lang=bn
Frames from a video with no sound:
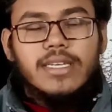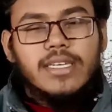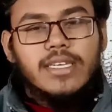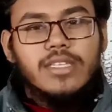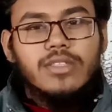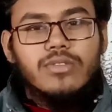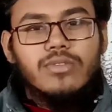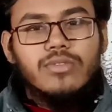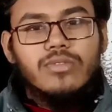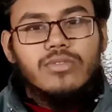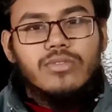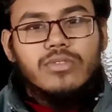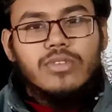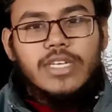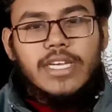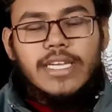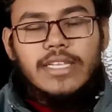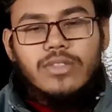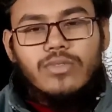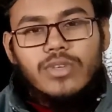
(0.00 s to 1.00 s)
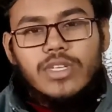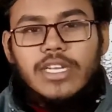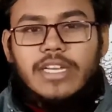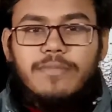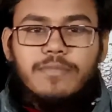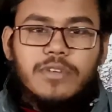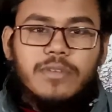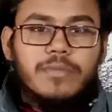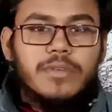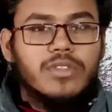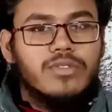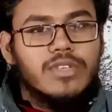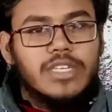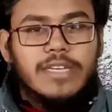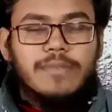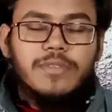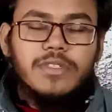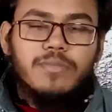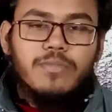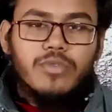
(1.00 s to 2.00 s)
কিন্তু এই দুই ল্যাপটপ কিন্তু
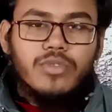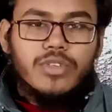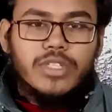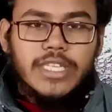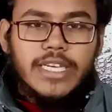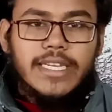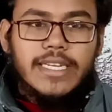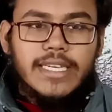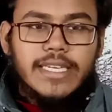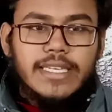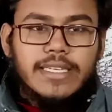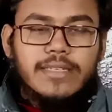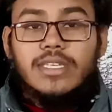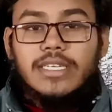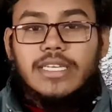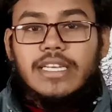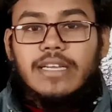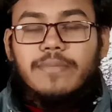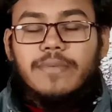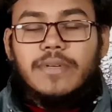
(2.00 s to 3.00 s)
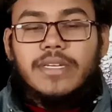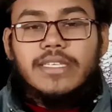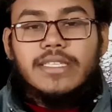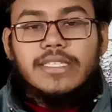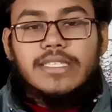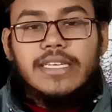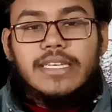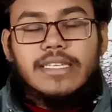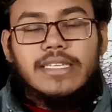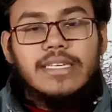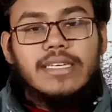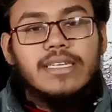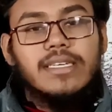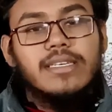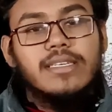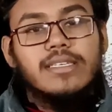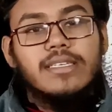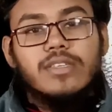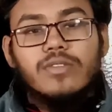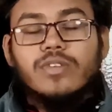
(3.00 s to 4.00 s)
টাইপ সি পোর্ট দেয় নাই ডেল আপনাকে দিছে একটা
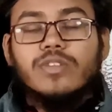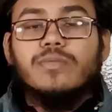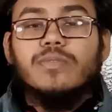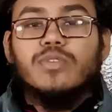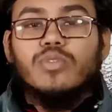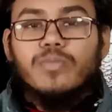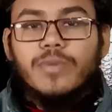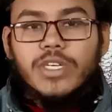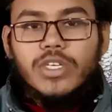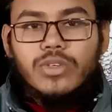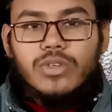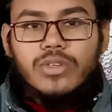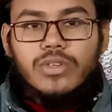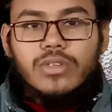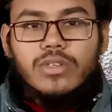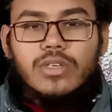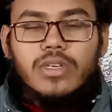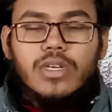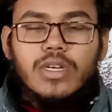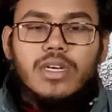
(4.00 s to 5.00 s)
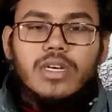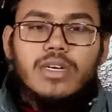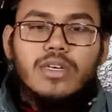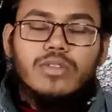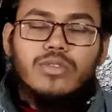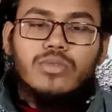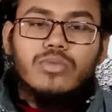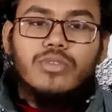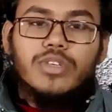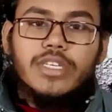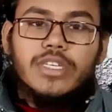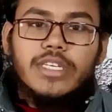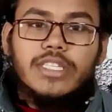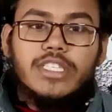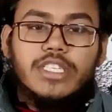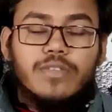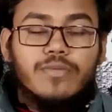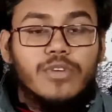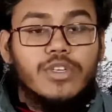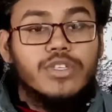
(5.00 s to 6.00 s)
ইউএসবি টু পয়েন্ট ও দুইটা
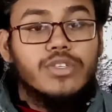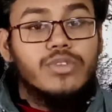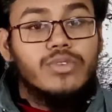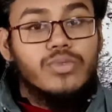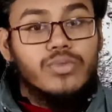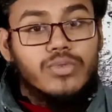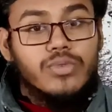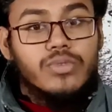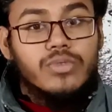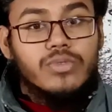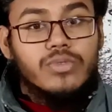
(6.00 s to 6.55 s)
থ্রি পয়েন্ট টু